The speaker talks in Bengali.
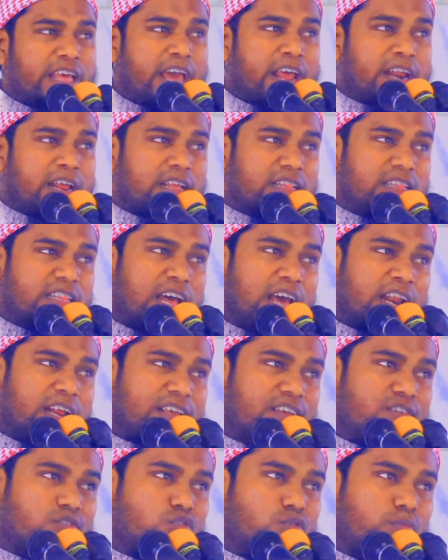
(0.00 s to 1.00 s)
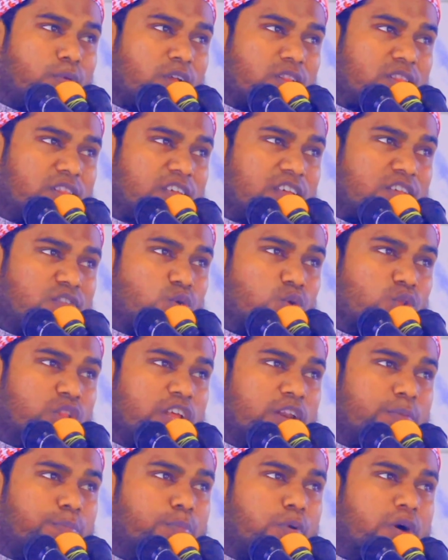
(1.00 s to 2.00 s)
তার তার কিছু
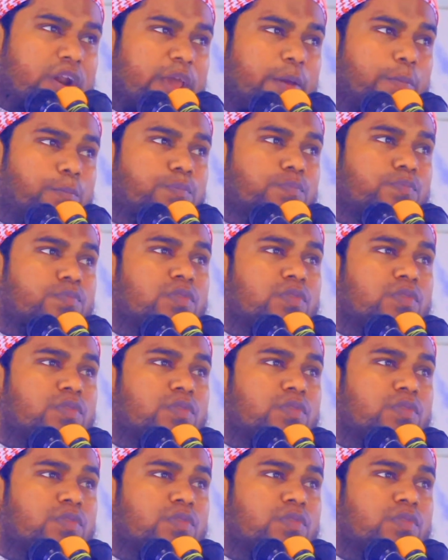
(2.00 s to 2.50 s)
কিছুদিন পরে